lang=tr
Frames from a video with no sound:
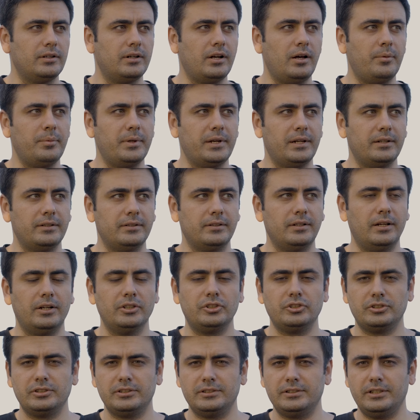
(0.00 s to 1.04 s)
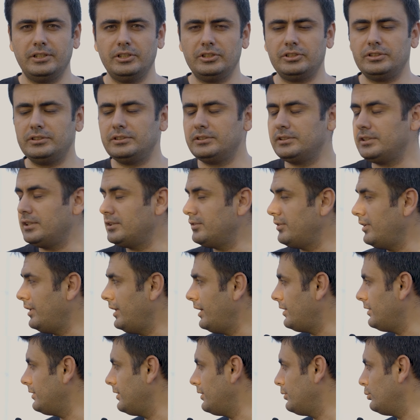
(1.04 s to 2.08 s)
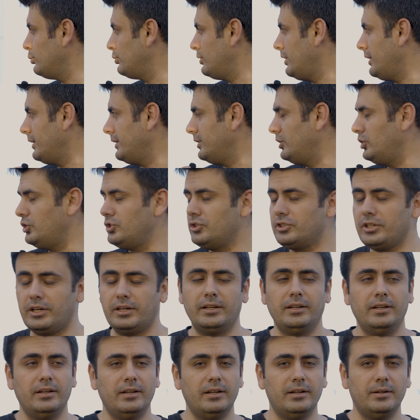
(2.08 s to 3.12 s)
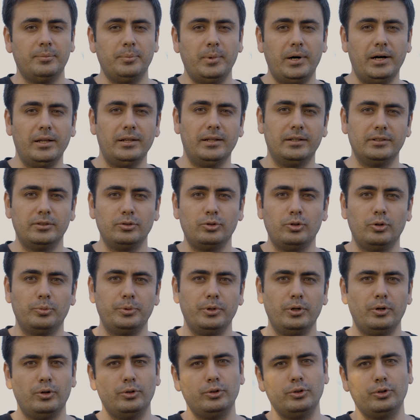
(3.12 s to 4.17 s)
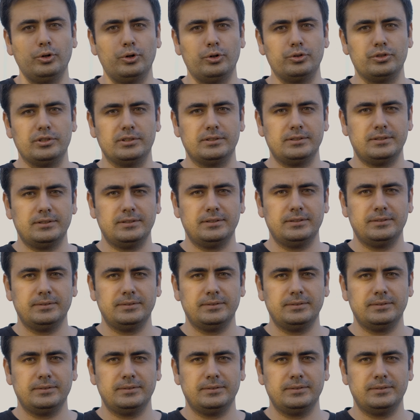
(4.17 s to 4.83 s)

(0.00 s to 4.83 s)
Kameranın açısını değiştireceğiz. Ne kadar uzağa gidince bağlantı kopuyor onu göreceğiz.